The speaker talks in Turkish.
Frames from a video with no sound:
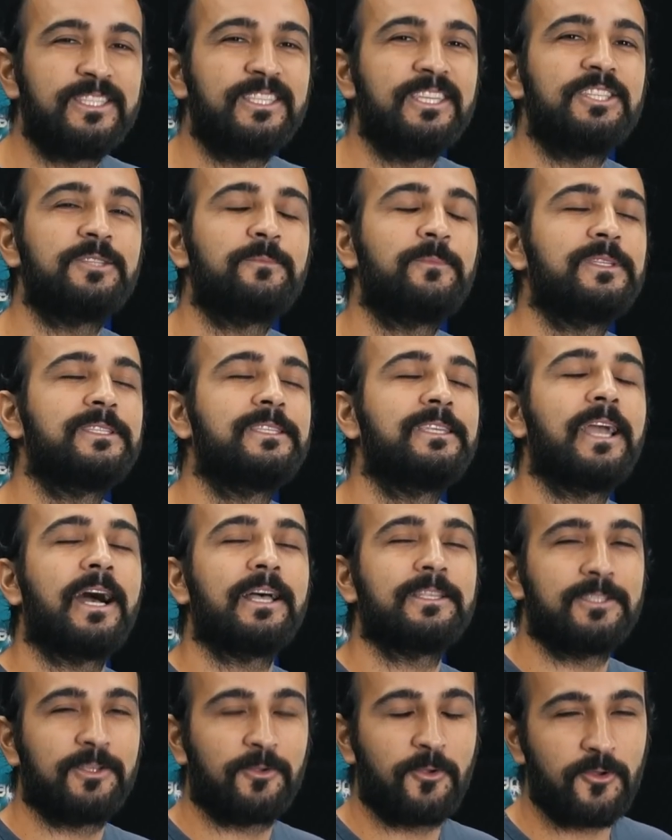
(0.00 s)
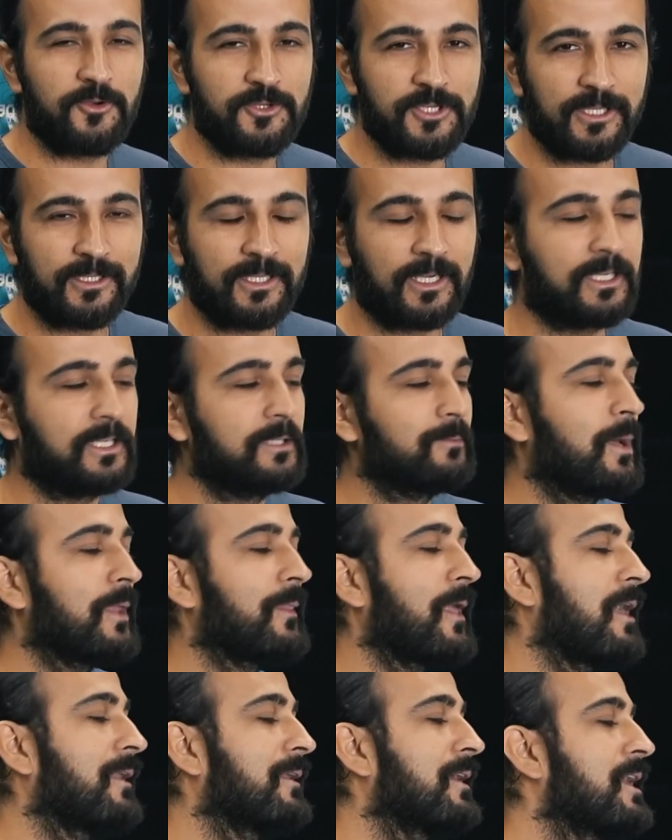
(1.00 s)
Biz hiçbir siyasi görüş görüşe
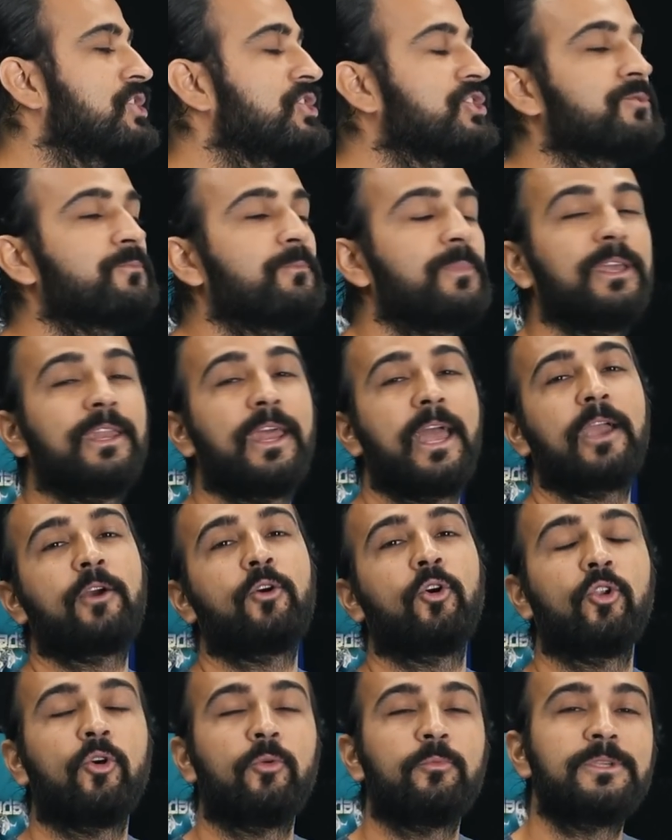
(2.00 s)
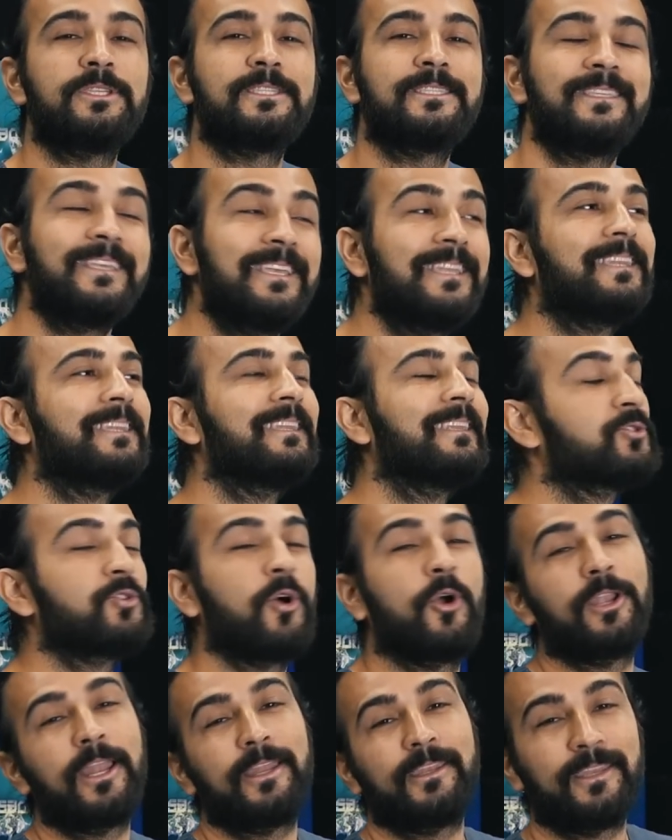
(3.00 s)
takılmadan, hiçbir ekonomistin
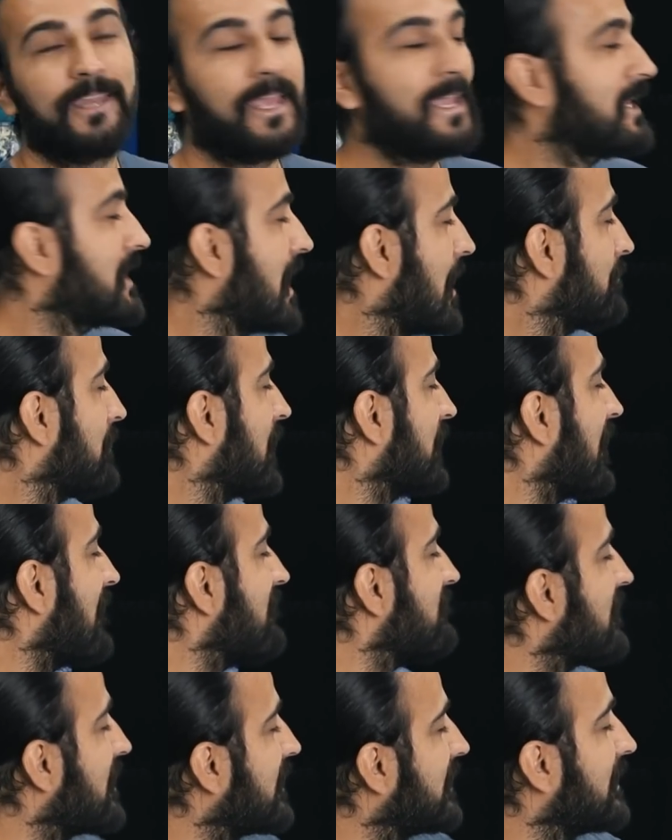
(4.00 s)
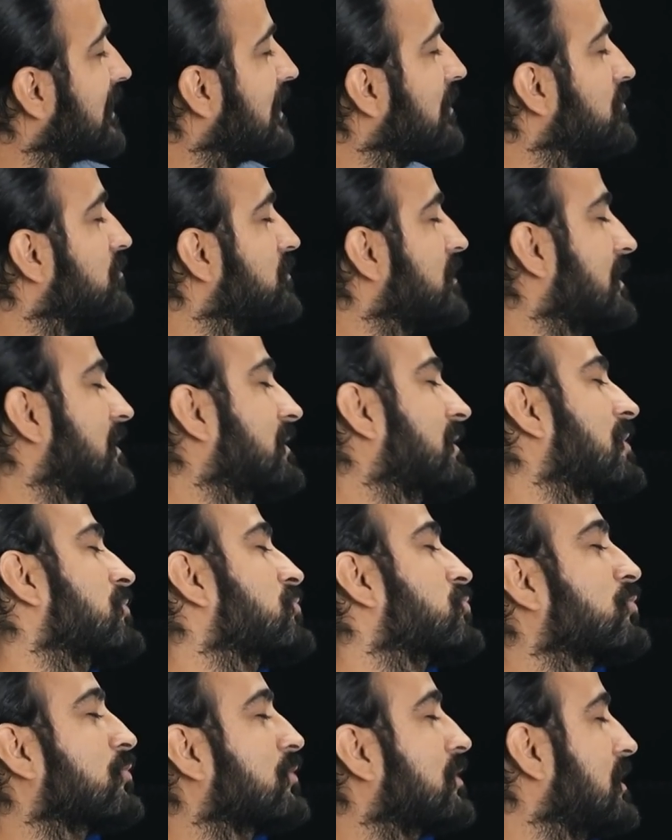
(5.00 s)
söylediğine inanmadan veriler üzerinden
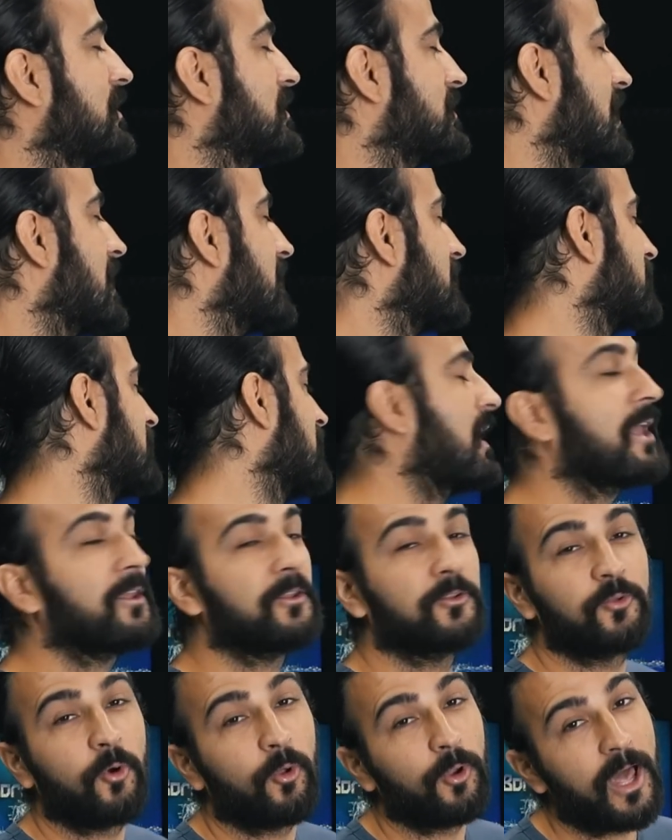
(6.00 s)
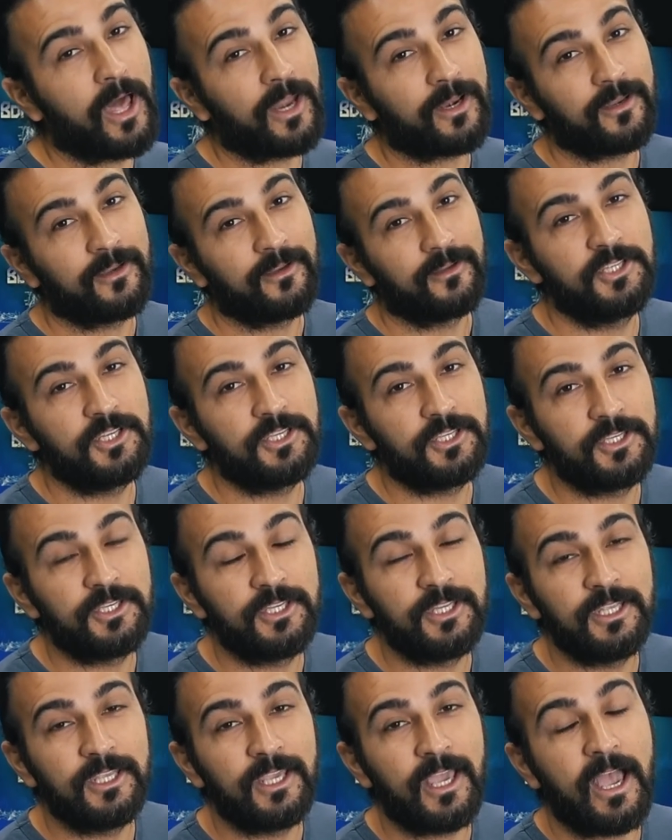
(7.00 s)
şunu diyeceğiz. Yani dolar
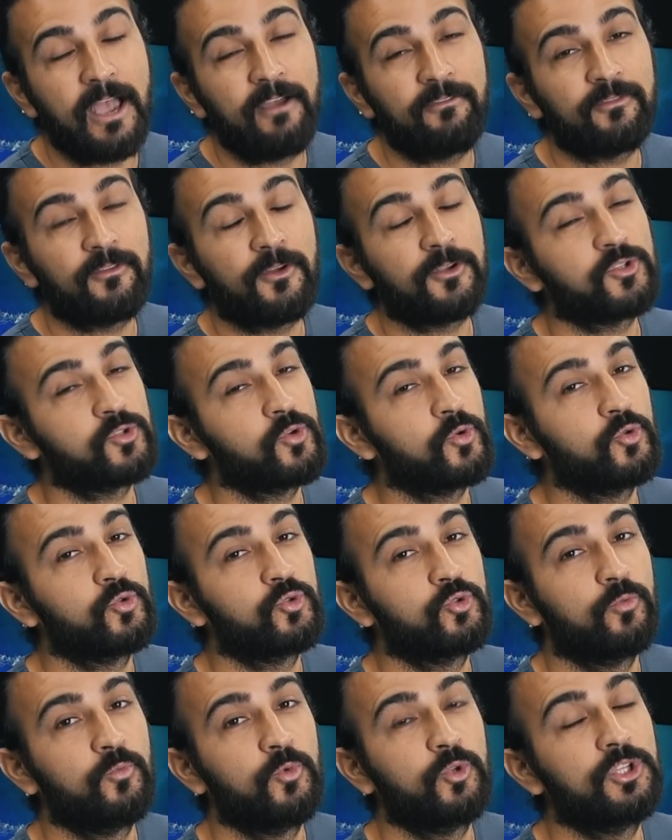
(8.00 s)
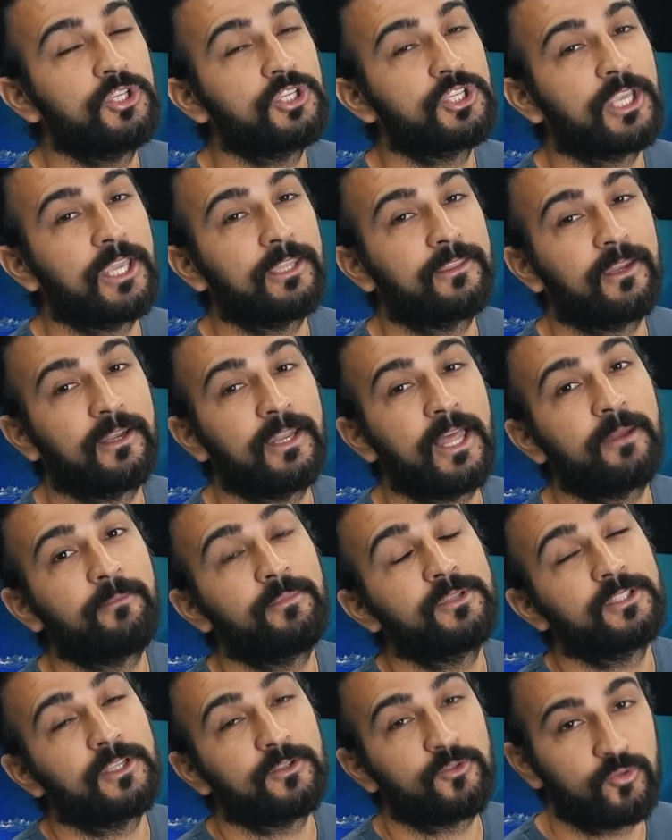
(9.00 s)
ciddi enflasyon üstü müthiş
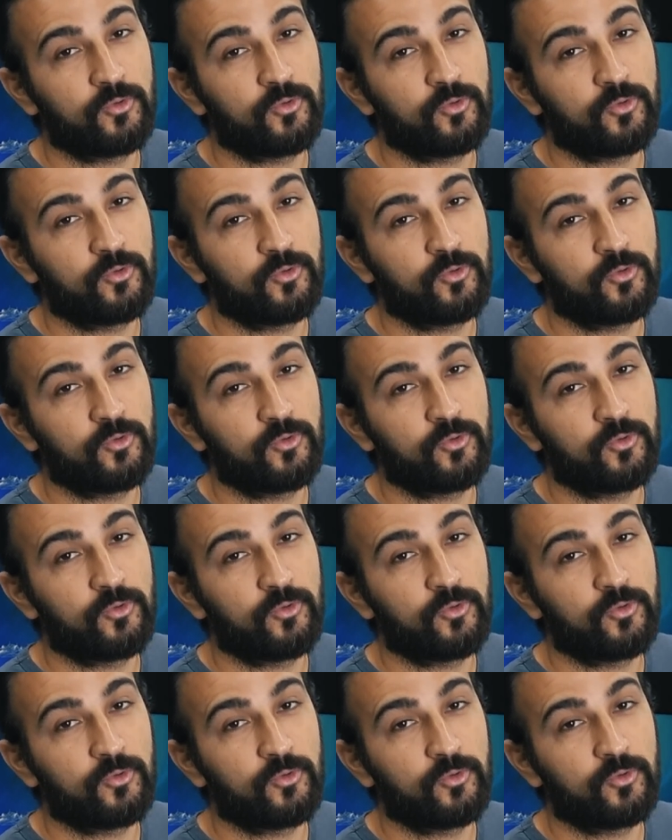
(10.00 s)
getiriler bize